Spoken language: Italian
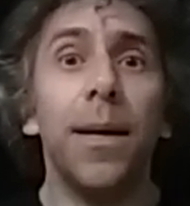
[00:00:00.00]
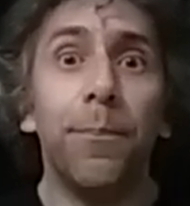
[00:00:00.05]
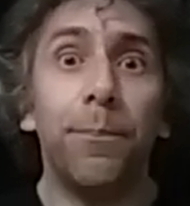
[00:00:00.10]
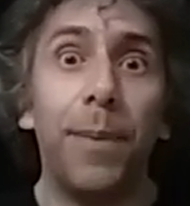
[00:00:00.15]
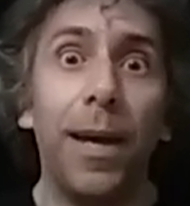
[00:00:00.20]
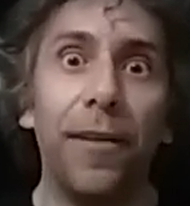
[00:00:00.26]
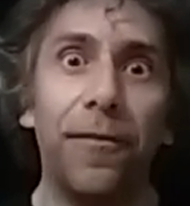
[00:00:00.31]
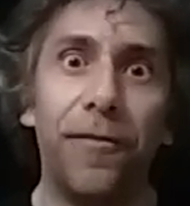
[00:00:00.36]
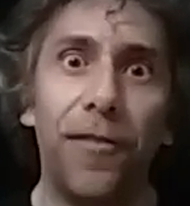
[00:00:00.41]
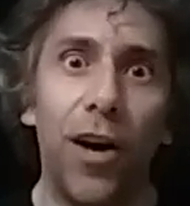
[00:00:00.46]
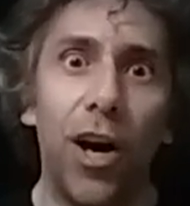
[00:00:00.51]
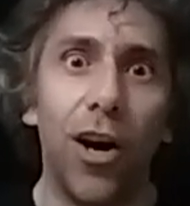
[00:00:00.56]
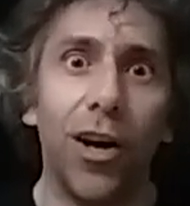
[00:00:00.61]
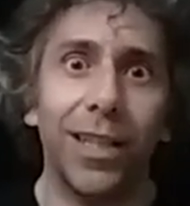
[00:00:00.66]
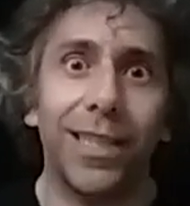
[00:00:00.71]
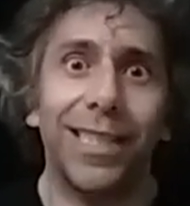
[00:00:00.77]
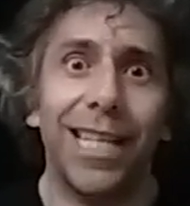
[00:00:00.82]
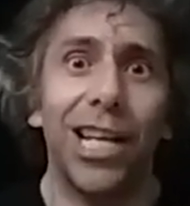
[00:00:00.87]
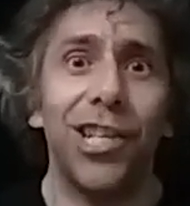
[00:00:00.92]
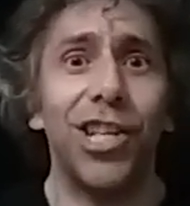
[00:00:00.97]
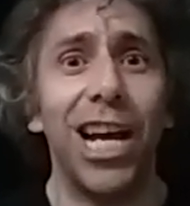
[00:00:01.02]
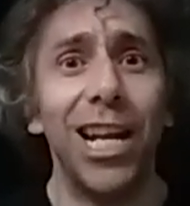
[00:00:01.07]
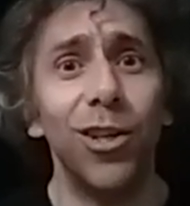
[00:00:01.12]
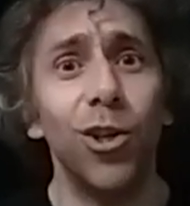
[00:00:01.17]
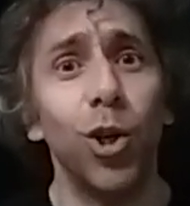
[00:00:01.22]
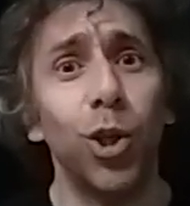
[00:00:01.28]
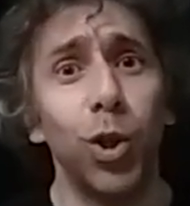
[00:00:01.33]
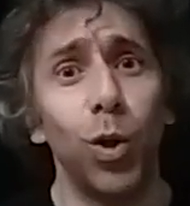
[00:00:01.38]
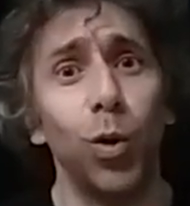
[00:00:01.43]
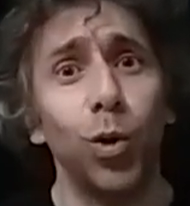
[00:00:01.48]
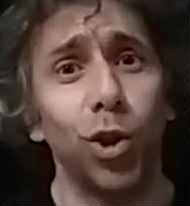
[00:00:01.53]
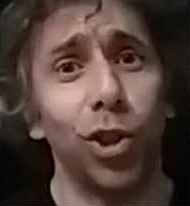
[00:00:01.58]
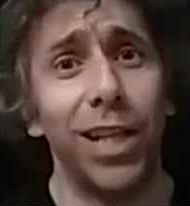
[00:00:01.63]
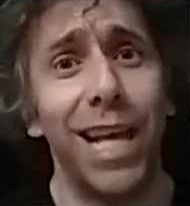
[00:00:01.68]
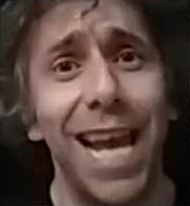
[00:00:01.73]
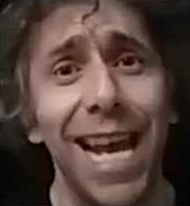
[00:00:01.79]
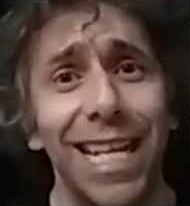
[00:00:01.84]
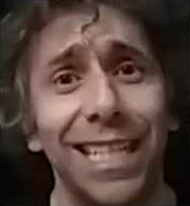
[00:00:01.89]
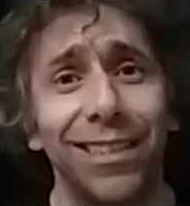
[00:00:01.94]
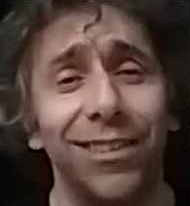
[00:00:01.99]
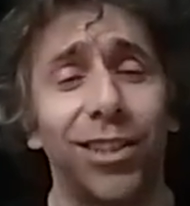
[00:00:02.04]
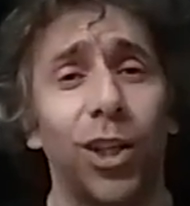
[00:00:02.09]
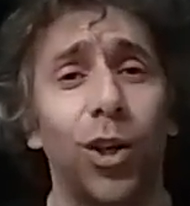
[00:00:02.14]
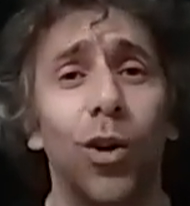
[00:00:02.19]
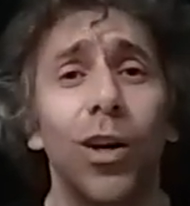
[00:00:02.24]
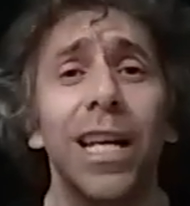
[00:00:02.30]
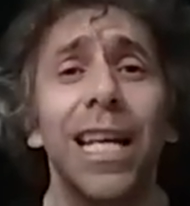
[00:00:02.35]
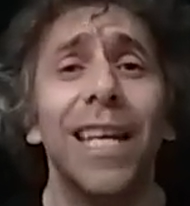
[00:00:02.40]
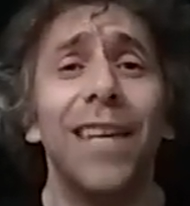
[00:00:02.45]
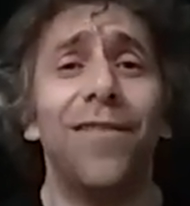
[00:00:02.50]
Per forza, ci hanno chiuso dentro!